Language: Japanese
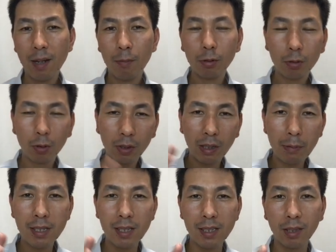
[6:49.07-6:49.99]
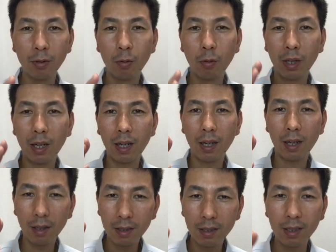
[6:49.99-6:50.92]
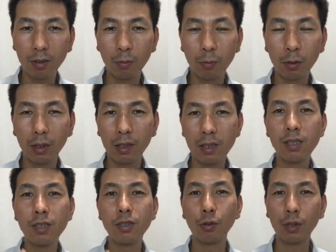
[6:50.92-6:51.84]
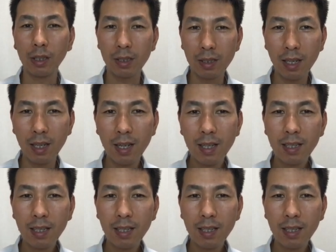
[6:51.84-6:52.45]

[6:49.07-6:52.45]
僕この為末さんの本がいいなと思ったんですぐ読んだんですね。